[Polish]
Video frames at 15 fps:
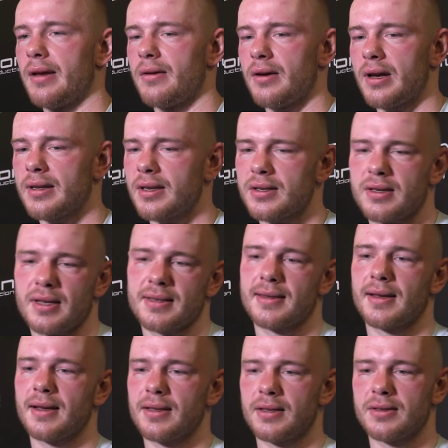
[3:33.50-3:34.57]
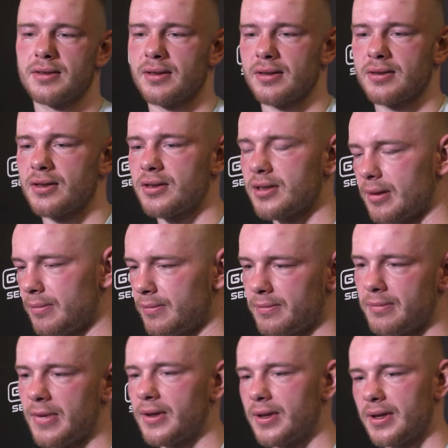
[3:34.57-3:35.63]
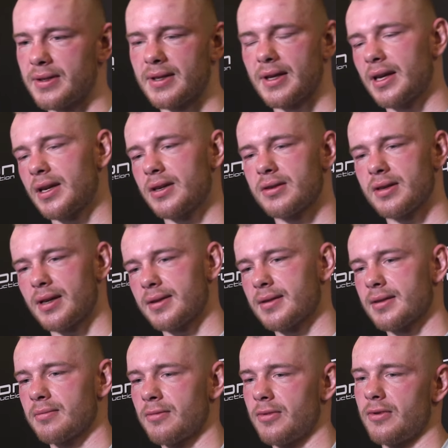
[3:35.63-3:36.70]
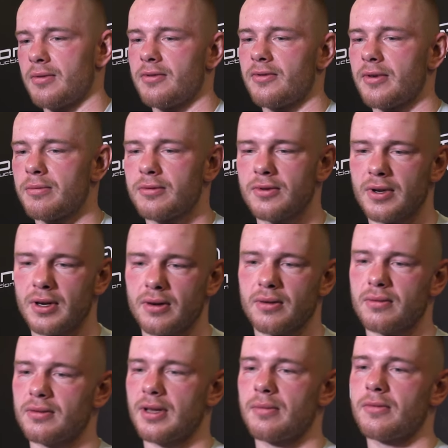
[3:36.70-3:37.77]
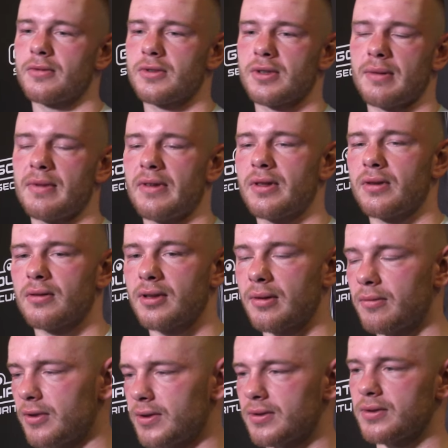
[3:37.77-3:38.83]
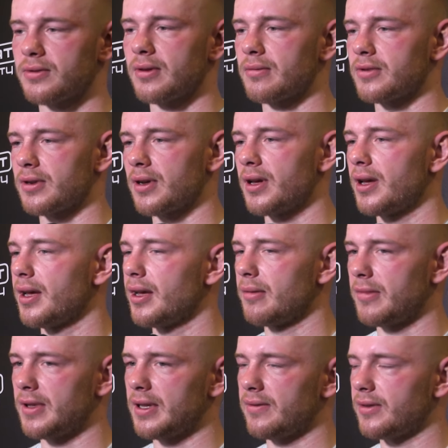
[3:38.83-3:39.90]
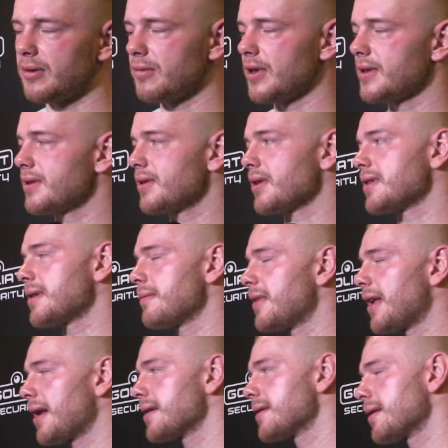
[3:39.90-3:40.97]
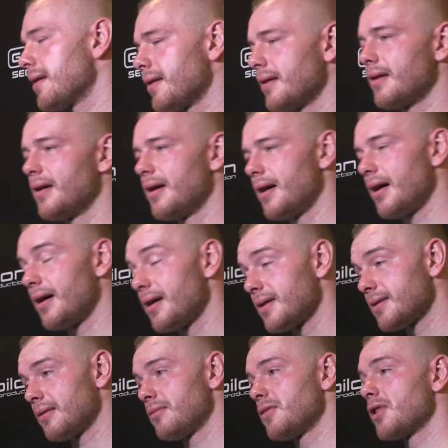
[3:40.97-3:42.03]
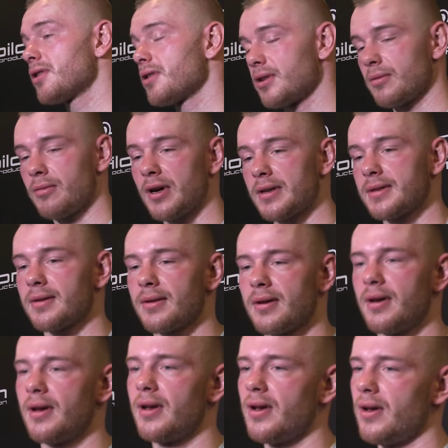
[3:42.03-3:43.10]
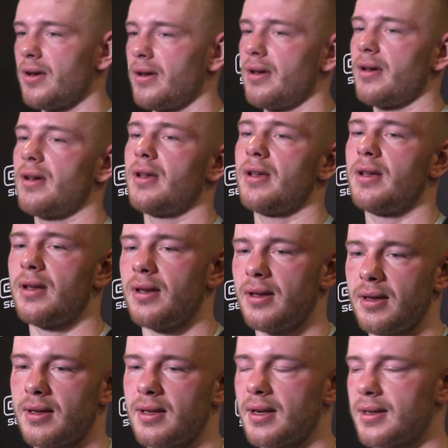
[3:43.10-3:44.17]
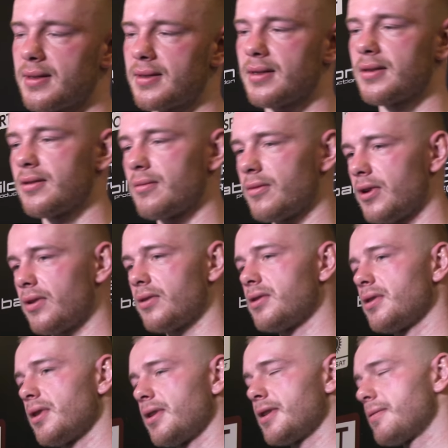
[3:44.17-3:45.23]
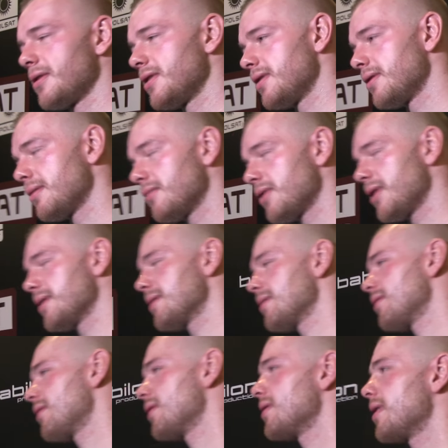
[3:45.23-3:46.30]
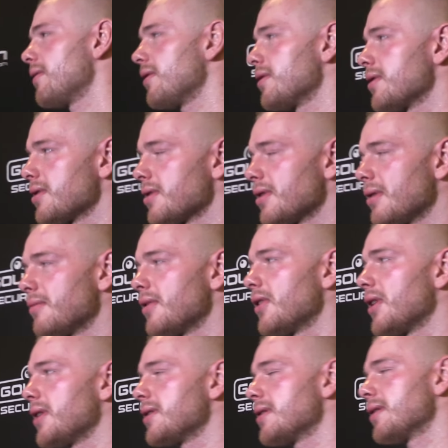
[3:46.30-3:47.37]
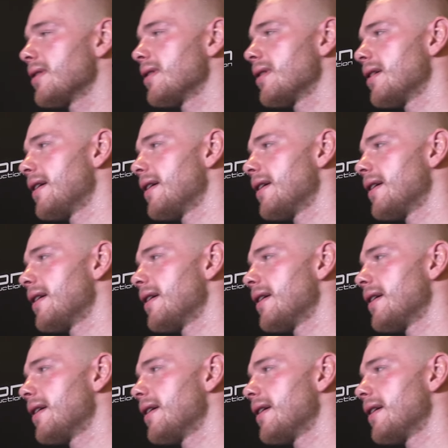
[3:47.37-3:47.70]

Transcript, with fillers: bo ja też nie chcę gadać, że gdzieś tam będę za jakiś czas, bo mówię półtora roku temu, czy tam nawet rok temu nie sądziłem, że będę w tym miejscu, co jestem teraz, a, a jestem, cieszę się bardzo i teraz chcę iść do mojej rodzinki i spędzić z tym czas, to jest najważniejsze dla mnie teraz.